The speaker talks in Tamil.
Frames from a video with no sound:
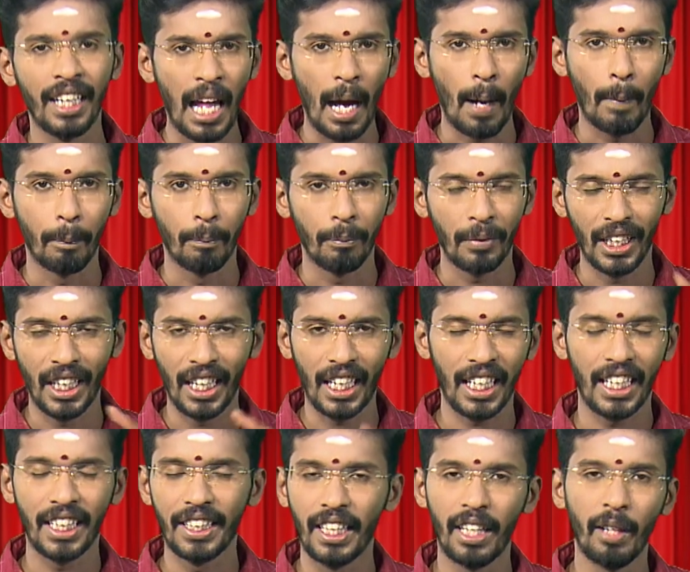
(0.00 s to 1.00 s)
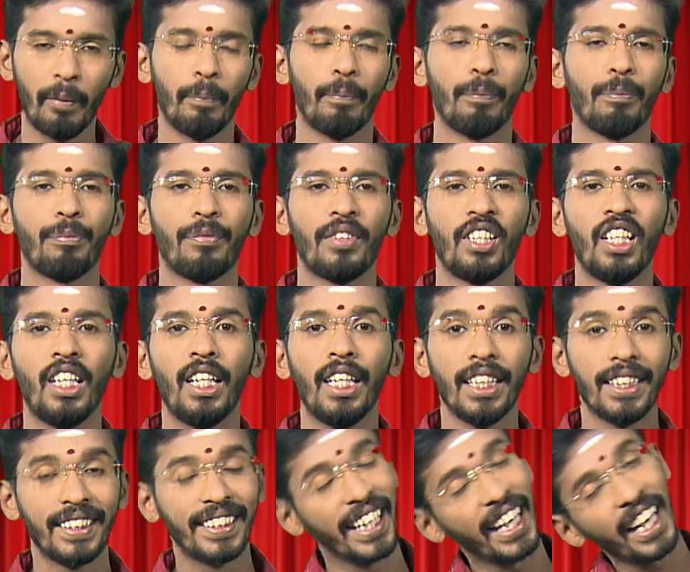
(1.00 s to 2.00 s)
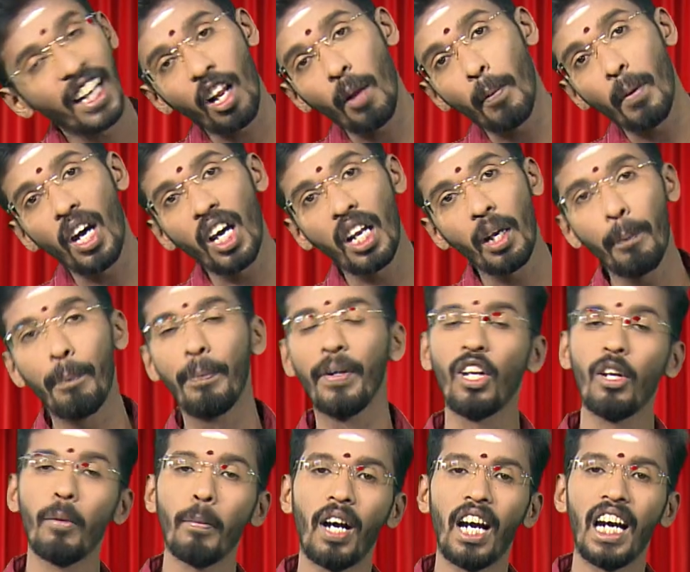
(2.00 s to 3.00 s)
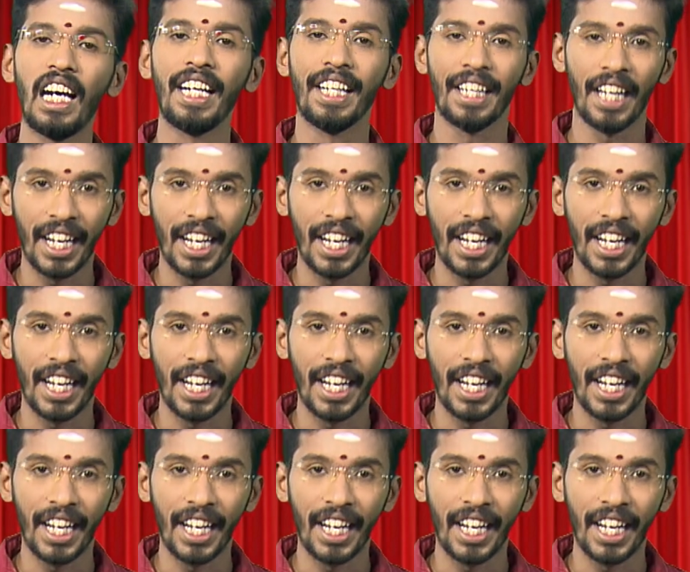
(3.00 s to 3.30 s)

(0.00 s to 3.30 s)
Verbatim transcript: நாம் இன்றைய தினம் சேரமான் பெருமாள்